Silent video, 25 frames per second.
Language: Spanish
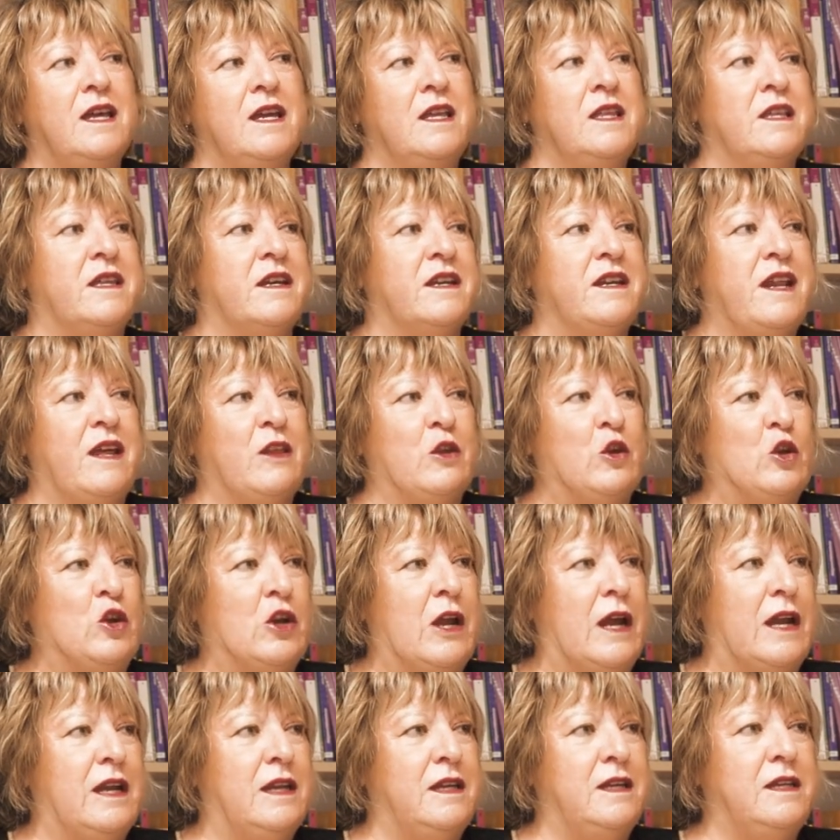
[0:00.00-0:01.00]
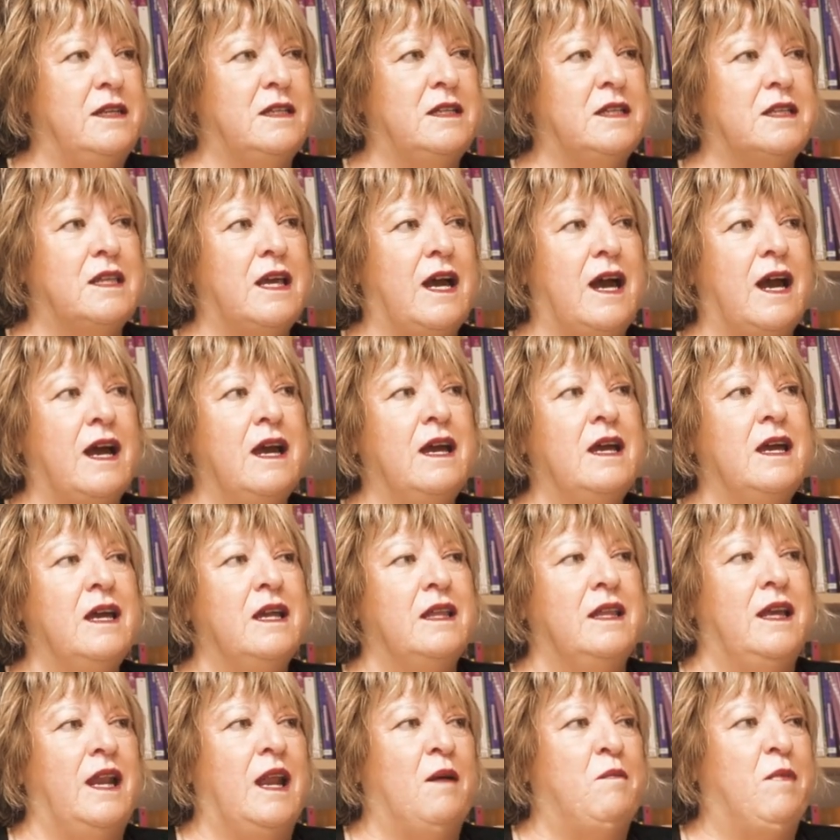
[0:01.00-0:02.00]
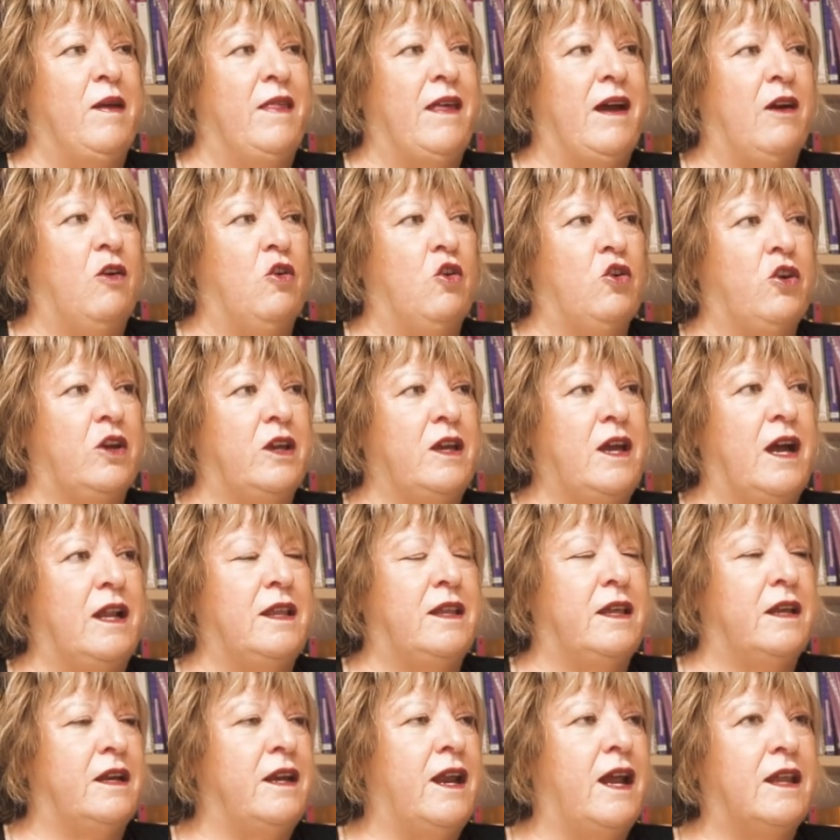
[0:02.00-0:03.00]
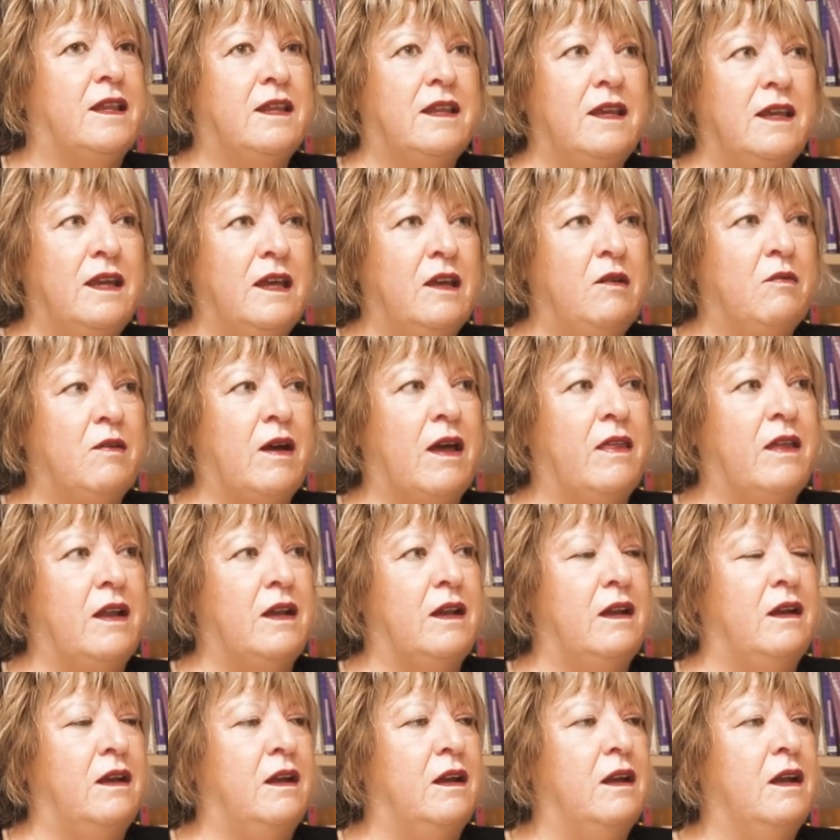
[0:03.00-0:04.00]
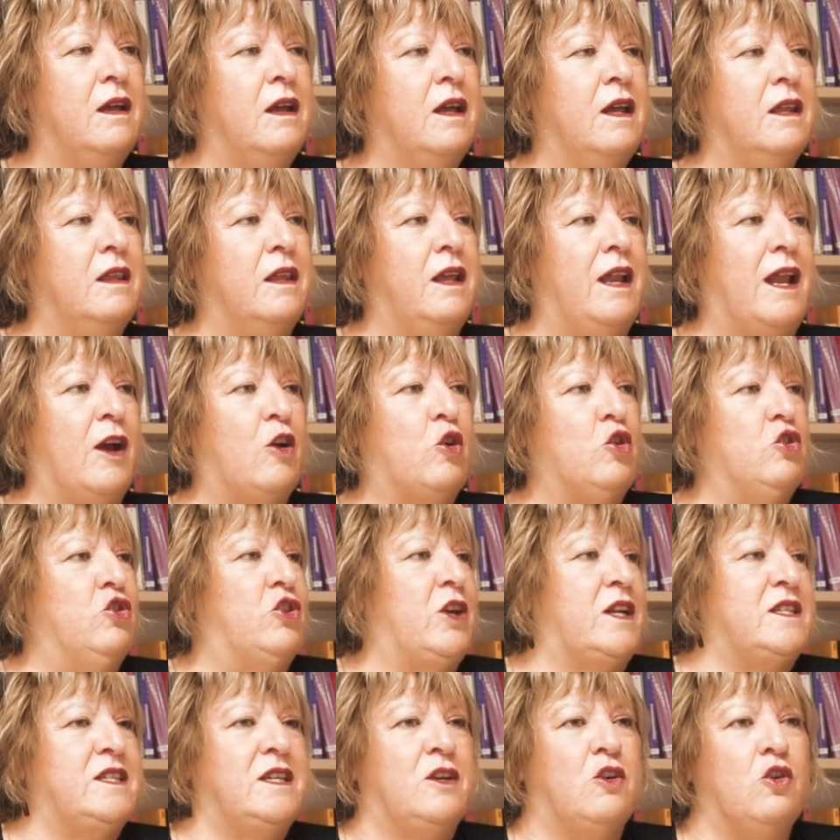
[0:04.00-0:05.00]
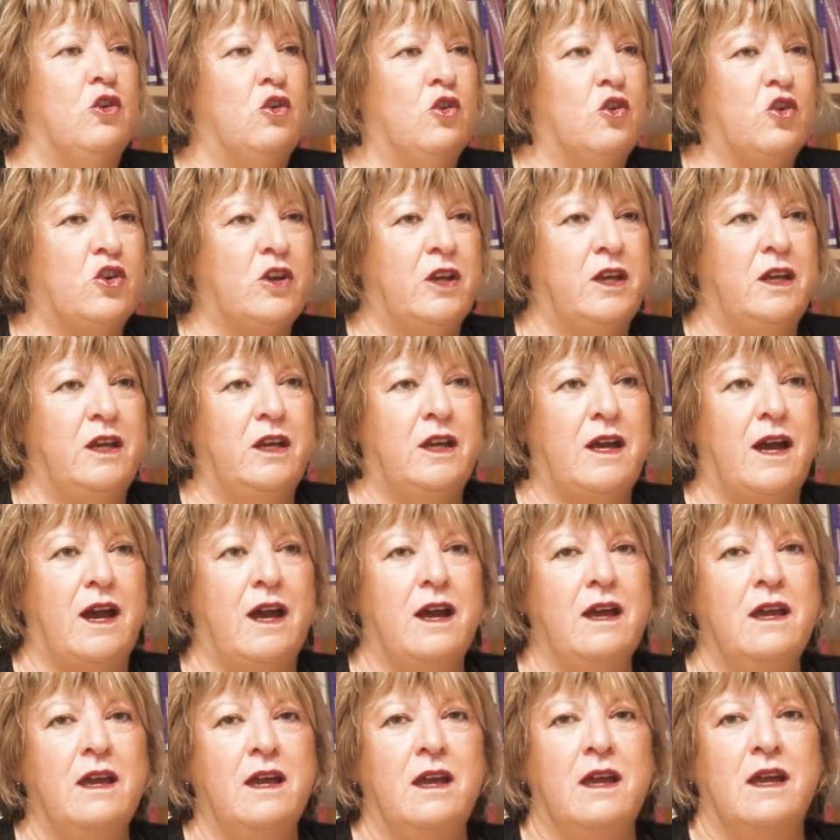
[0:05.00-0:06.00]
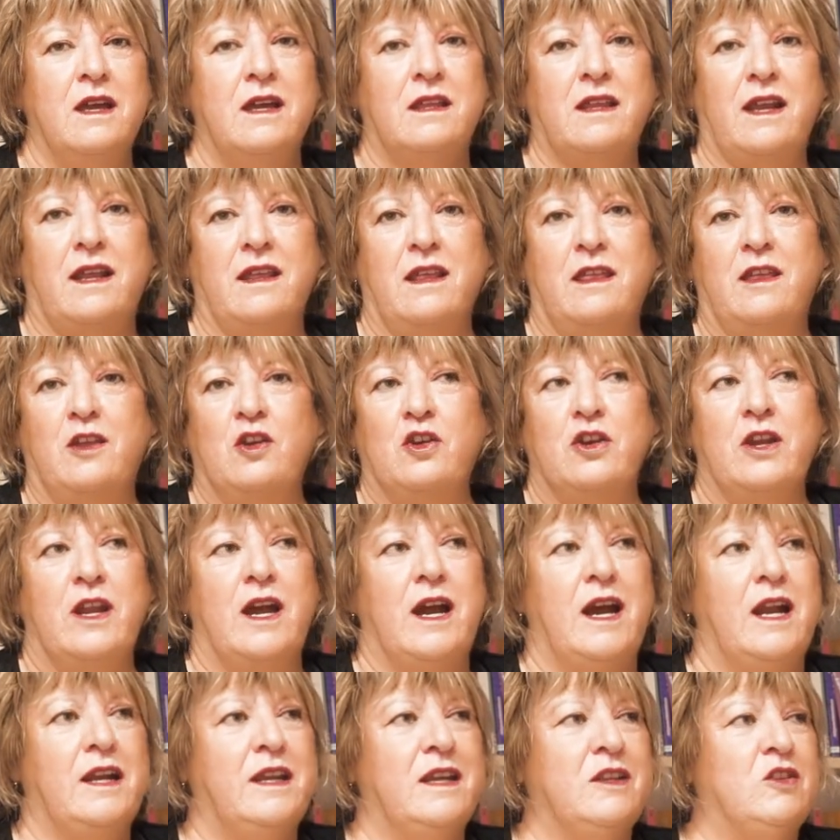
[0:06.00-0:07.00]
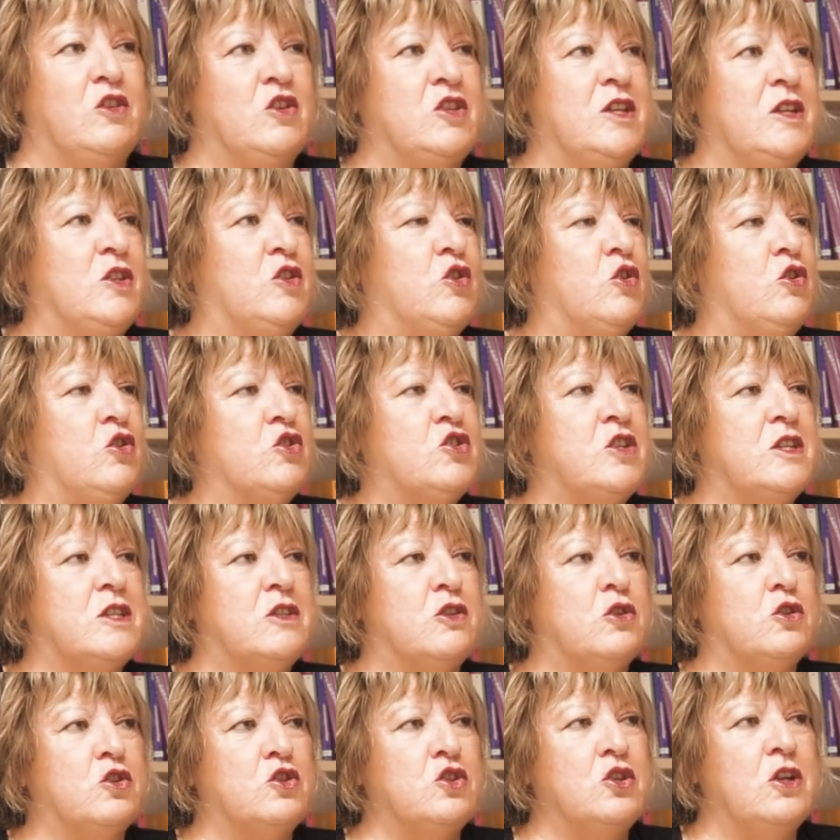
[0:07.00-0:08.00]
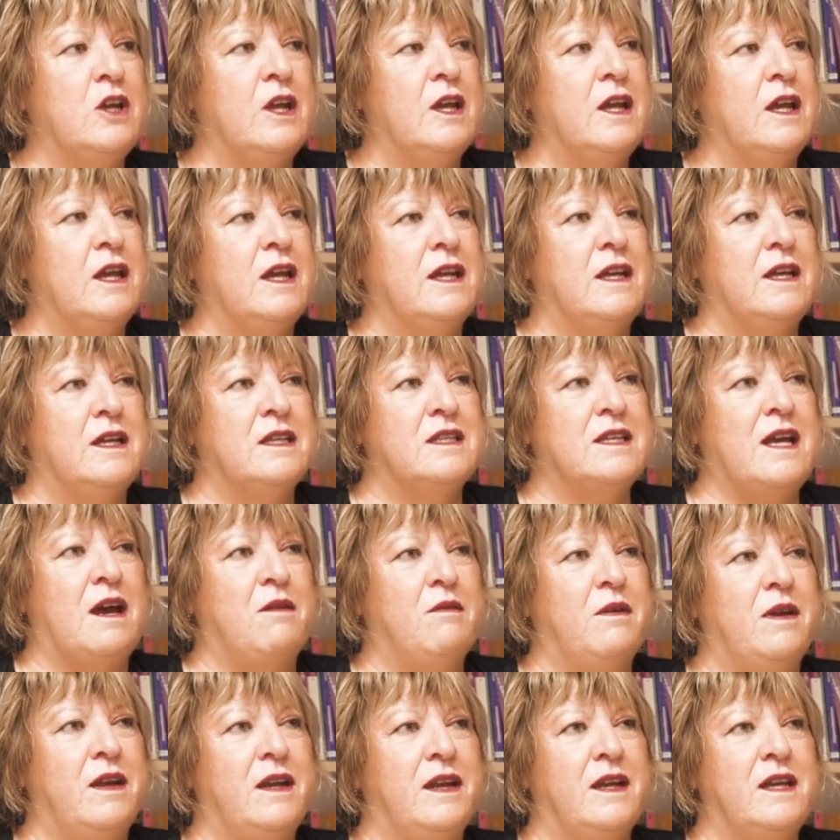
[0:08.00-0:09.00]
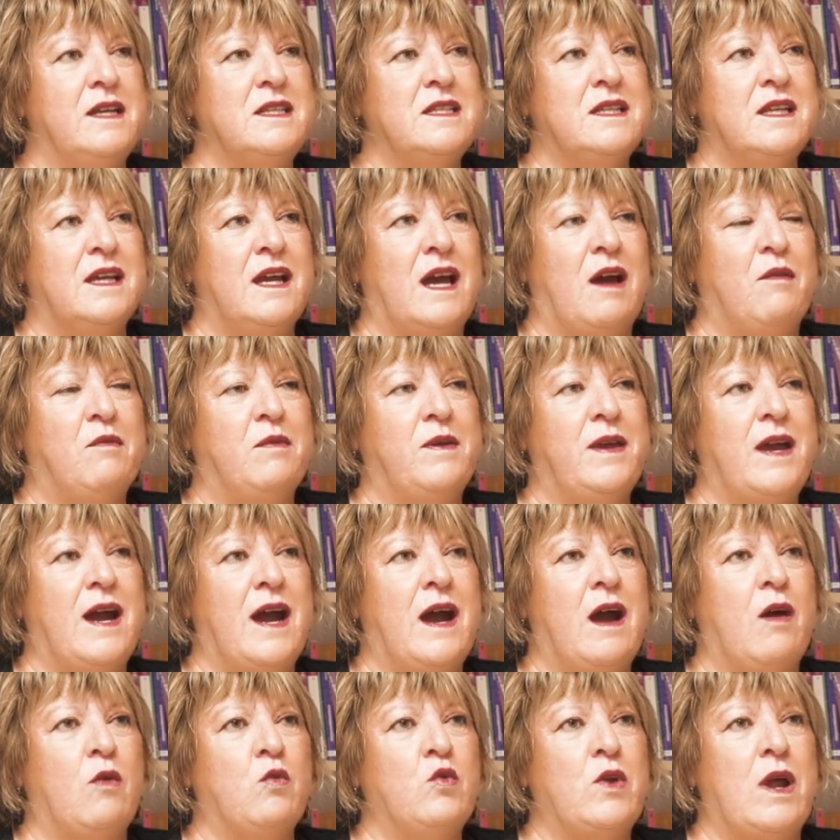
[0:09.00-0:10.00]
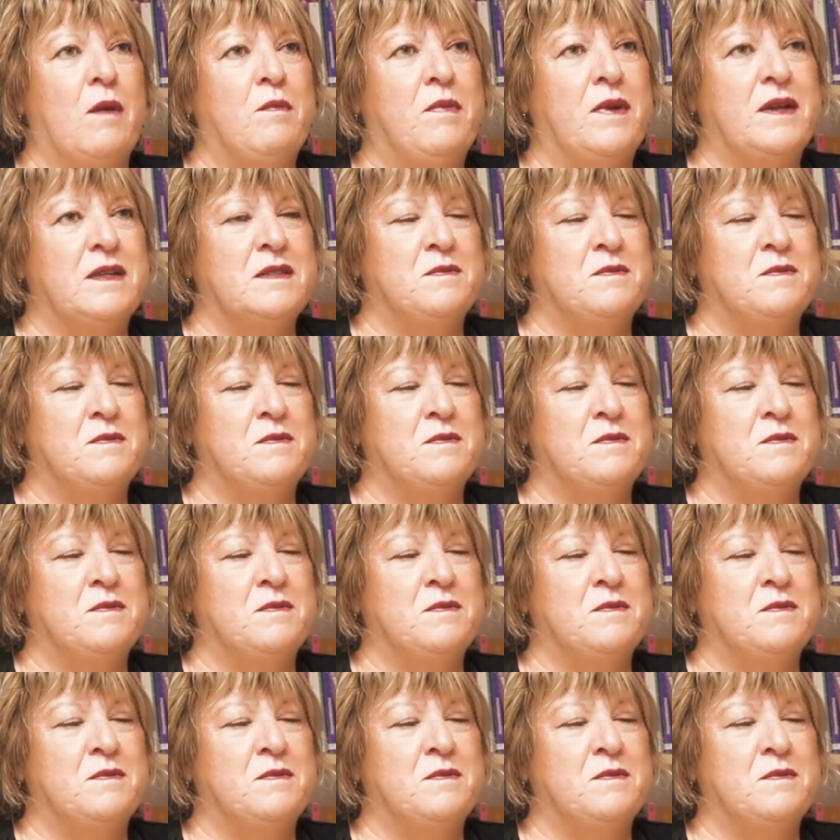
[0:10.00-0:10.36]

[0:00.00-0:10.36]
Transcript: internacionalista, de la pedagogía alternativa, de la contrapsicología tradicional. Y entonces en todos estos eh, saberes había una,